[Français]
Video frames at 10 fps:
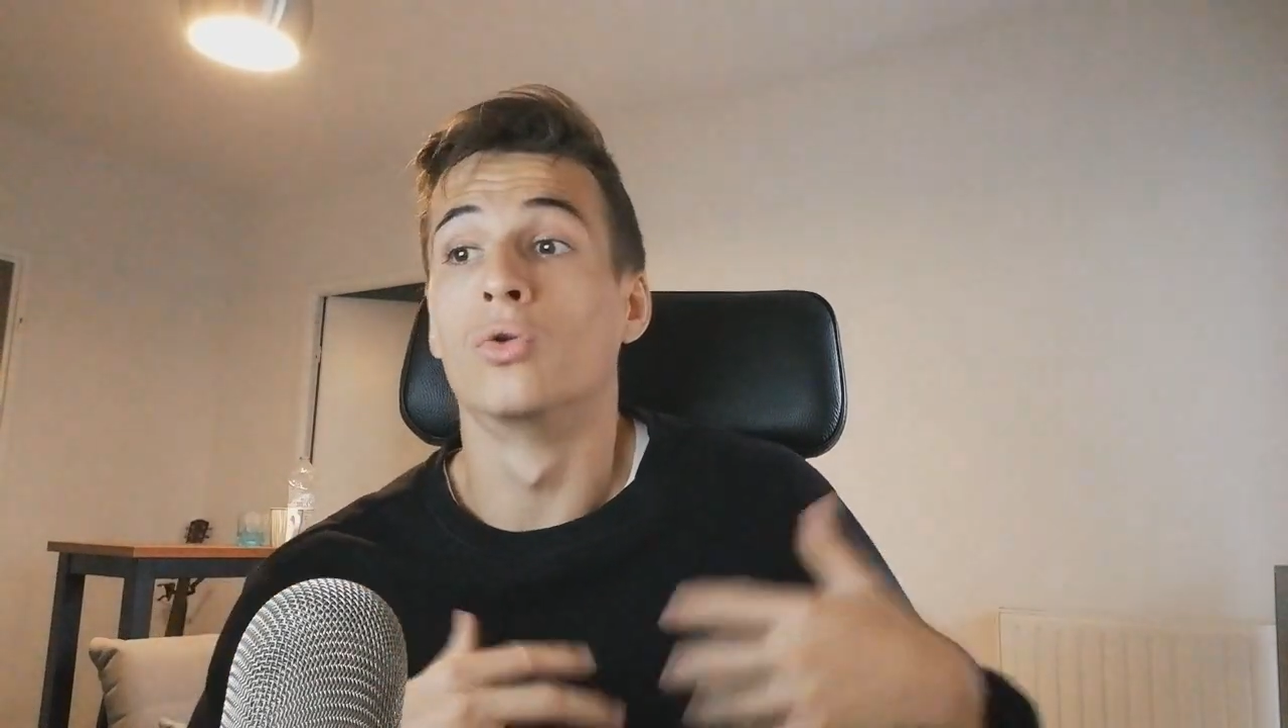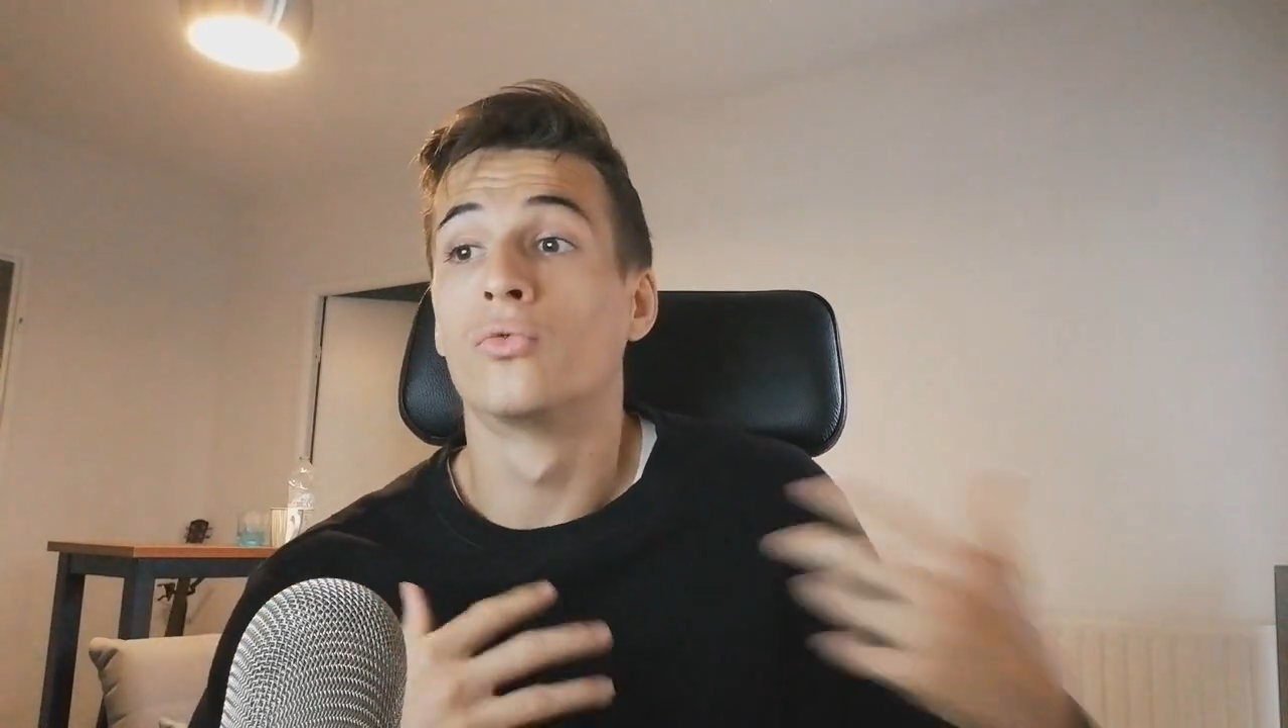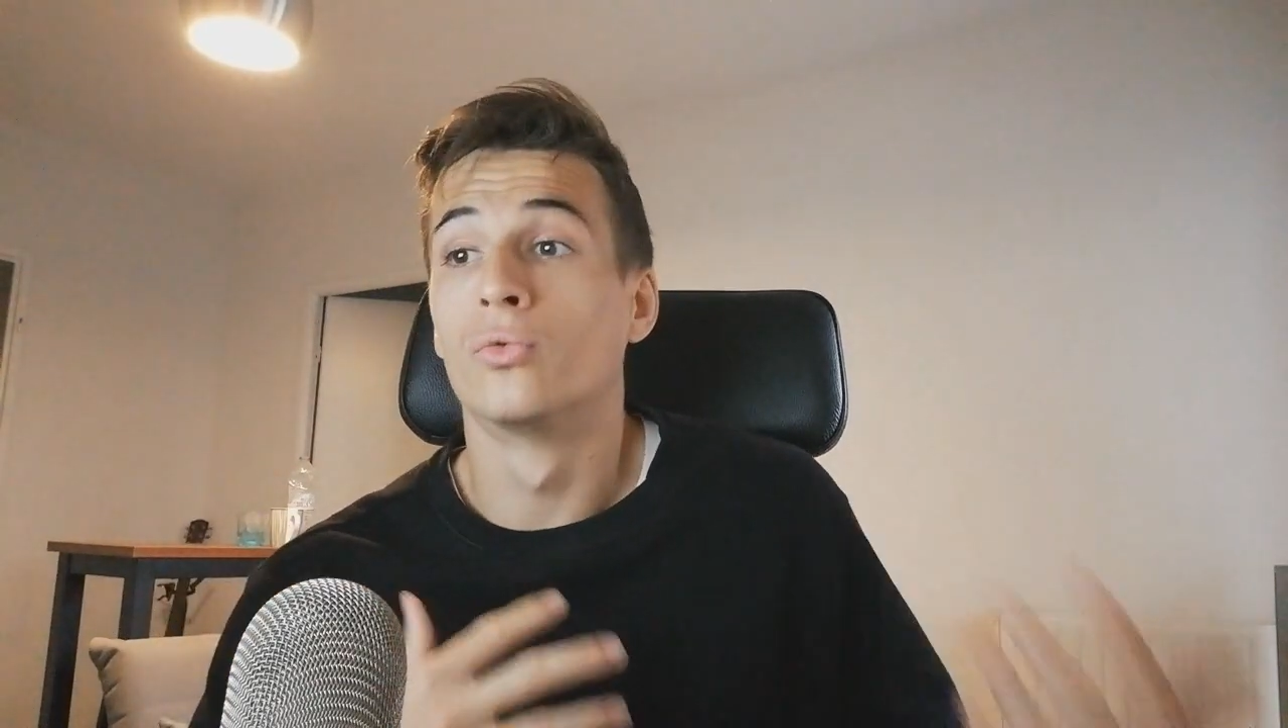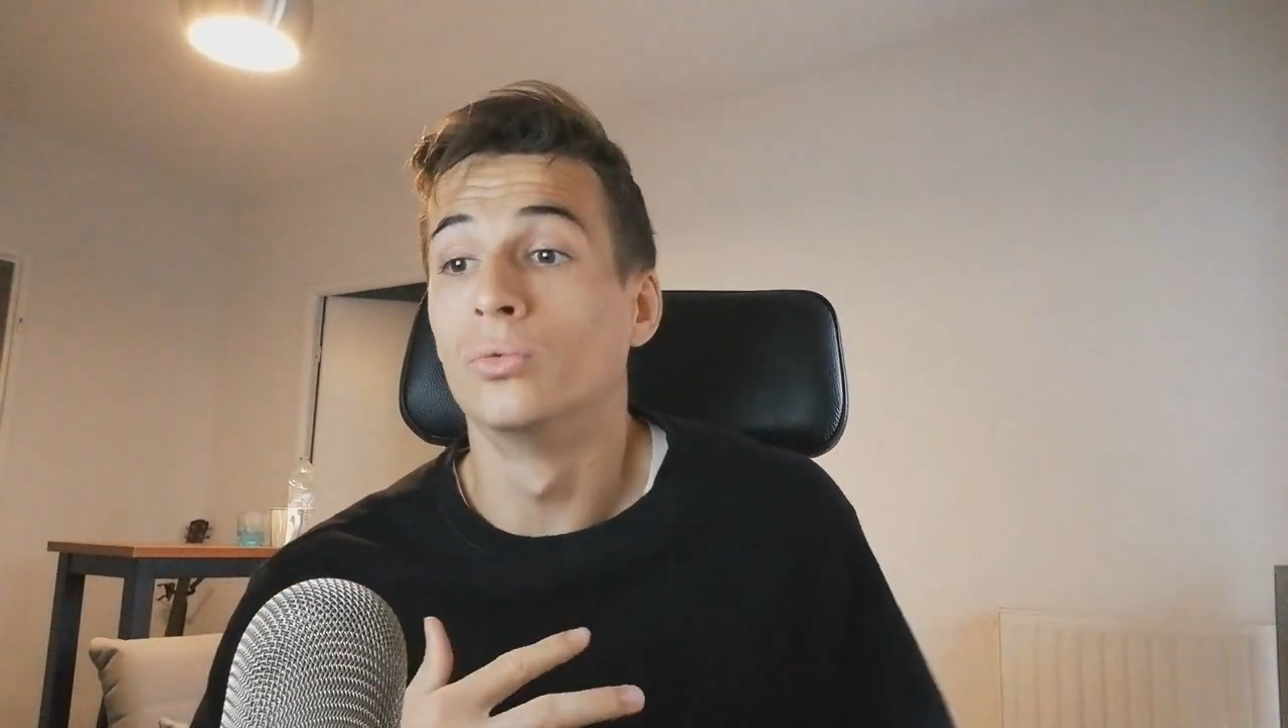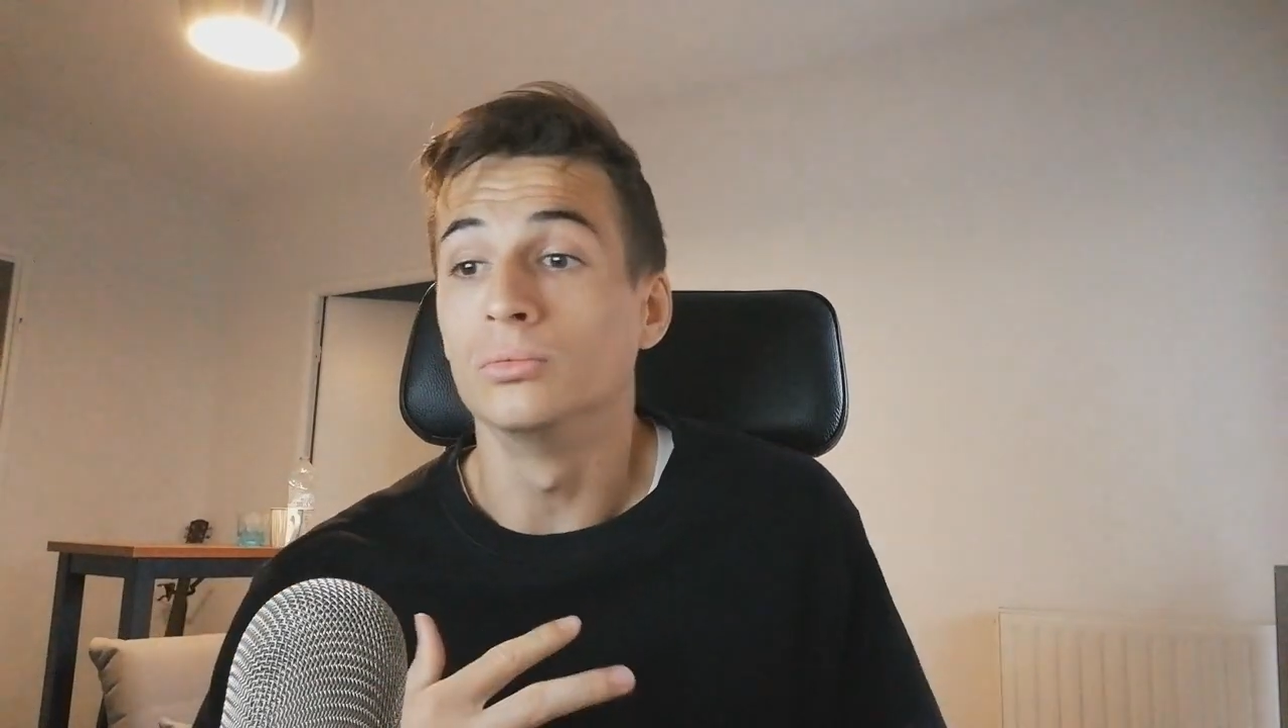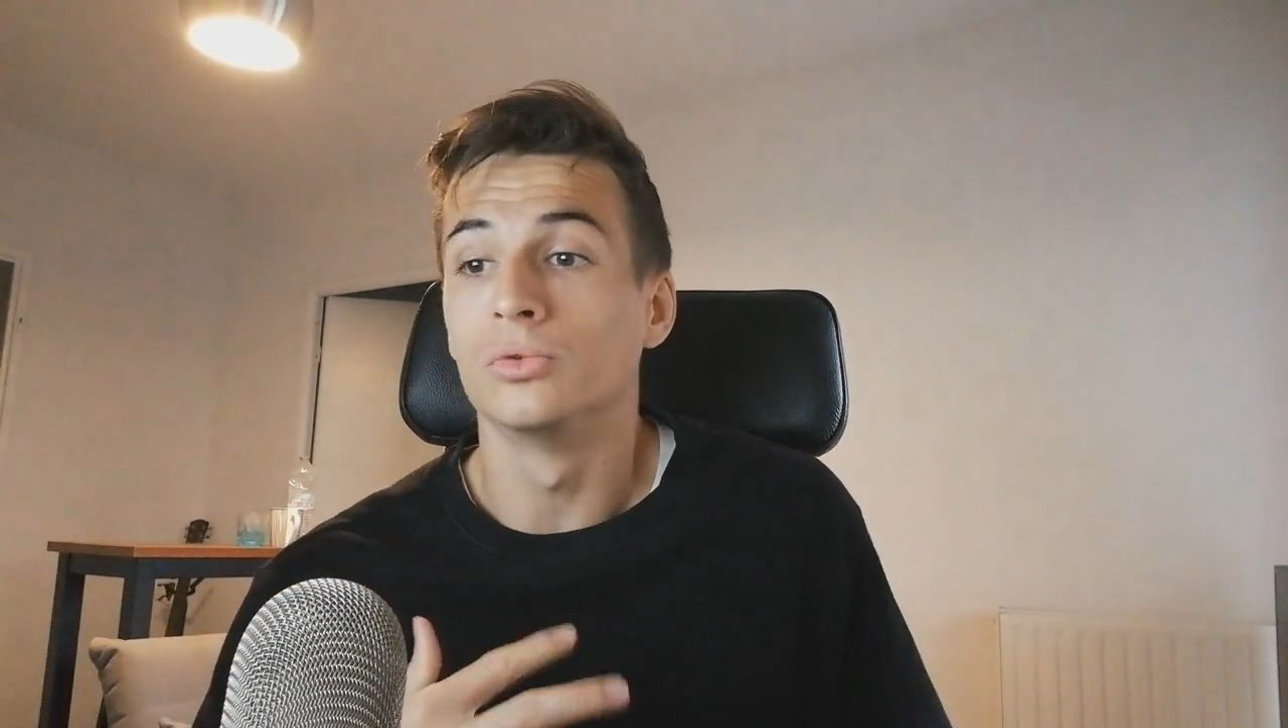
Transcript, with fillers: le fond,